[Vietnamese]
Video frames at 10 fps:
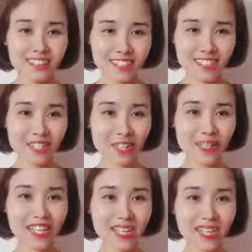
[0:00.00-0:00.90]
Xin chào
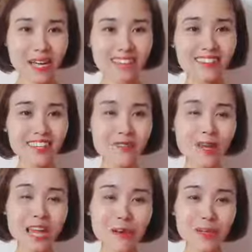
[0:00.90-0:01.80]
tất cả các bạn, tên
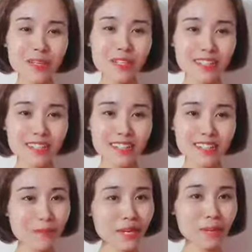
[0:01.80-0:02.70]
tôi là Nguyễn Quỳnh
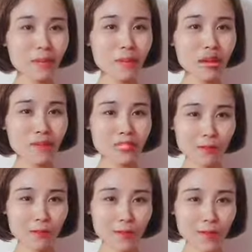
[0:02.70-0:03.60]
Liên, năm nay tôi
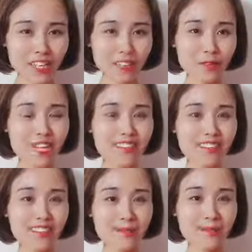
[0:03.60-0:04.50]
36 tuổi, tôi đến
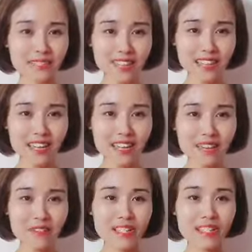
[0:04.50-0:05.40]
từ Bắc Giang
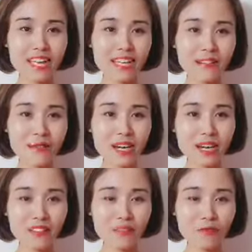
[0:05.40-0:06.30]
và hiện tại tôi
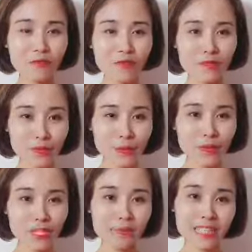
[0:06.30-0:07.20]
đang là tổng phân phối
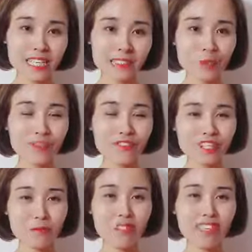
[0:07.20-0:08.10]
của công ty cổ
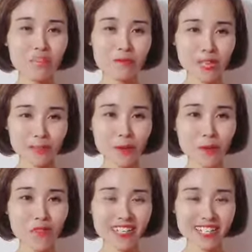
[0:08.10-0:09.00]
phần quốc tế
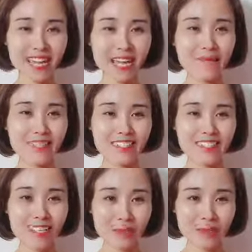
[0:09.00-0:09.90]
Bectro Việt Nam mang
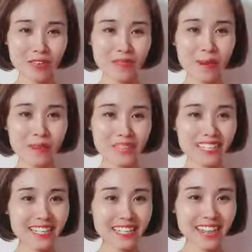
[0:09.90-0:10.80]
thương hiệu mỹ phẩm
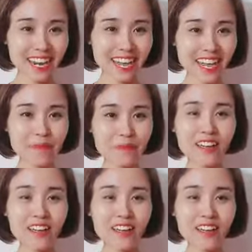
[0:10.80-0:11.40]
Lily Lala.